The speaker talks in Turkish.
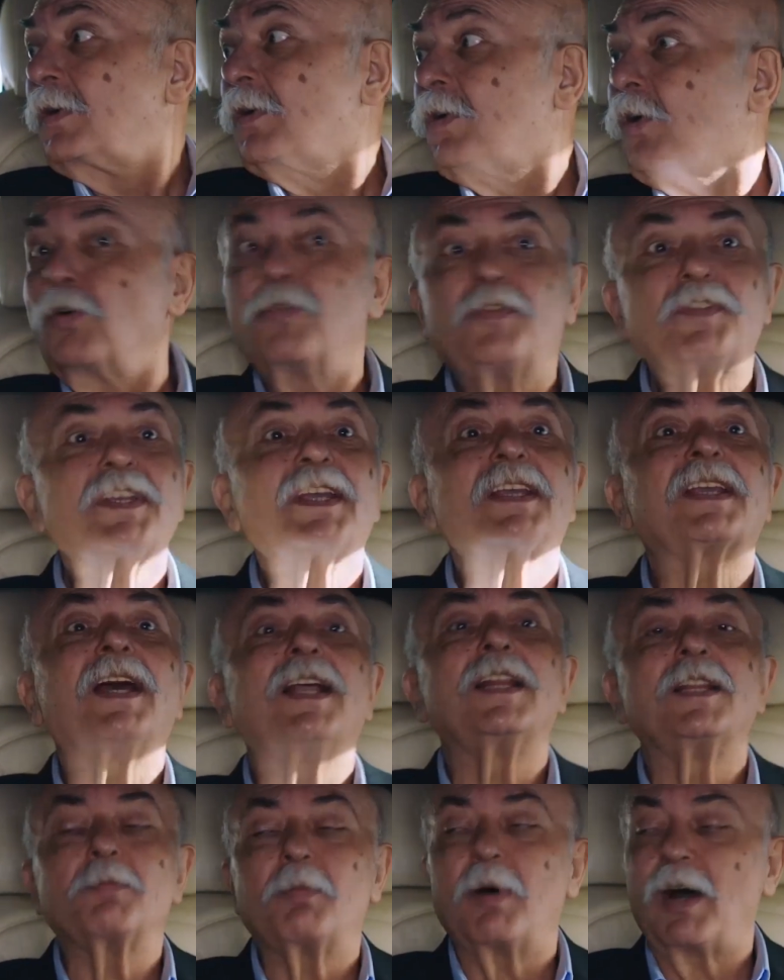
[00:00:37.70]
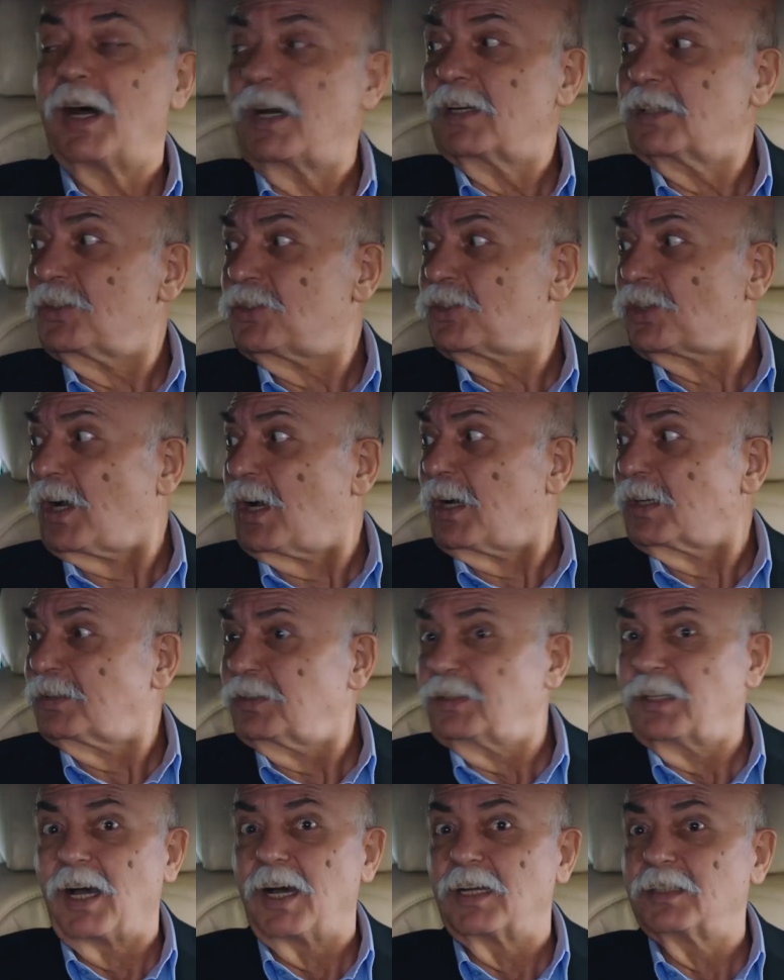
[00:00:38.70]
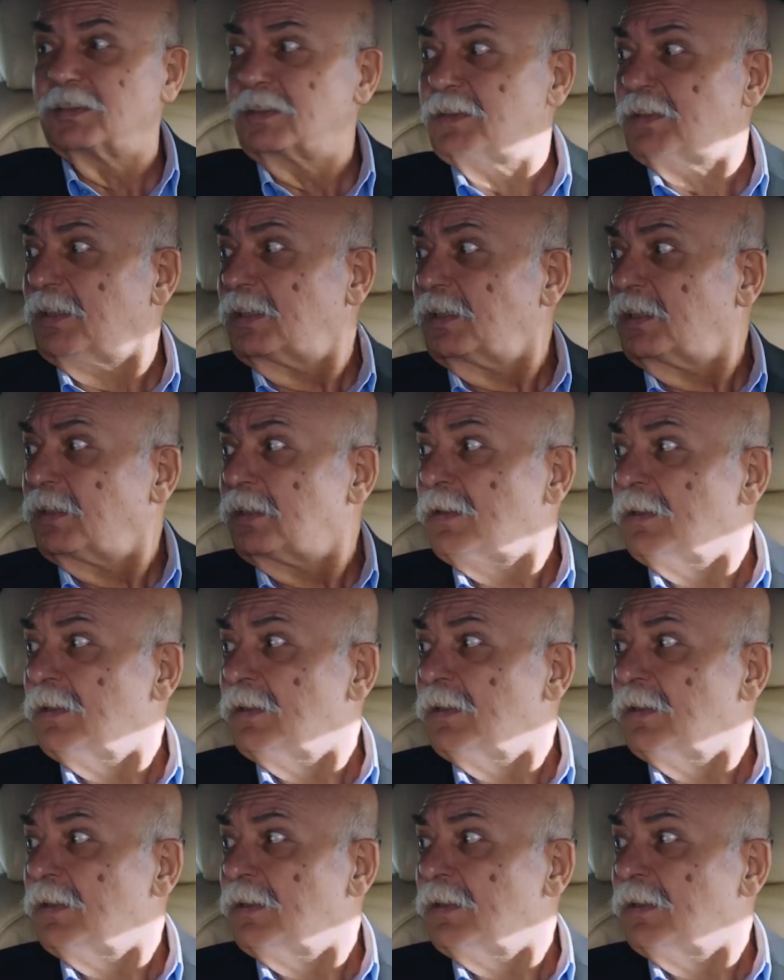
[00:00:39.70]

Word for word: Ofise geldi, bağırdı, çağırdı, yağdırdı.